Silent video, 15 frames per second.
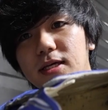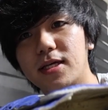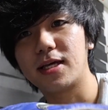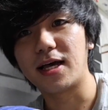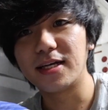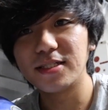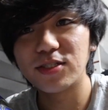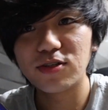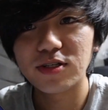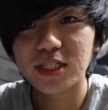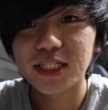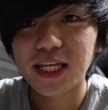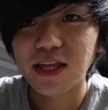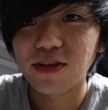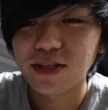乾燥
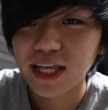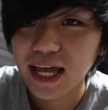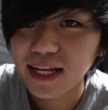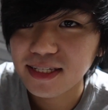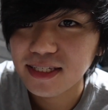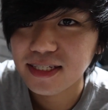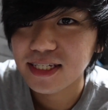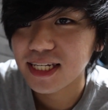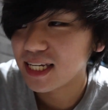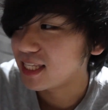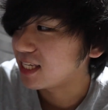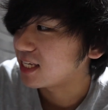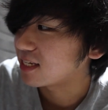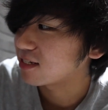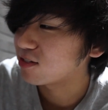したので次
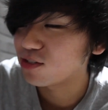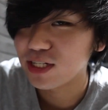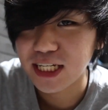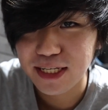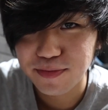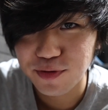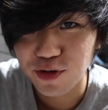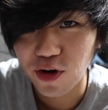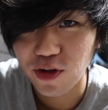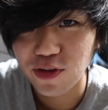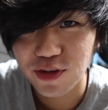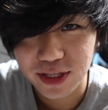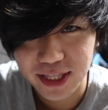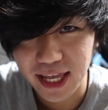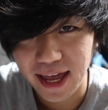にクリームを
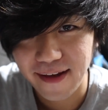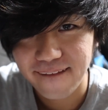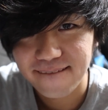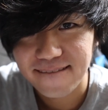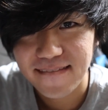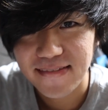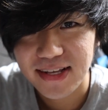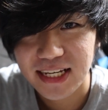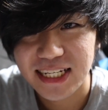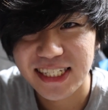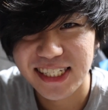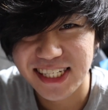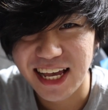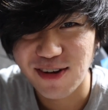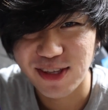塗って
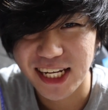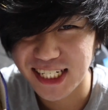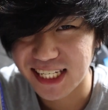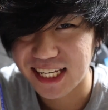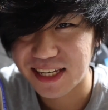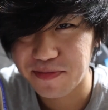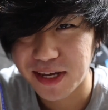質感を出していき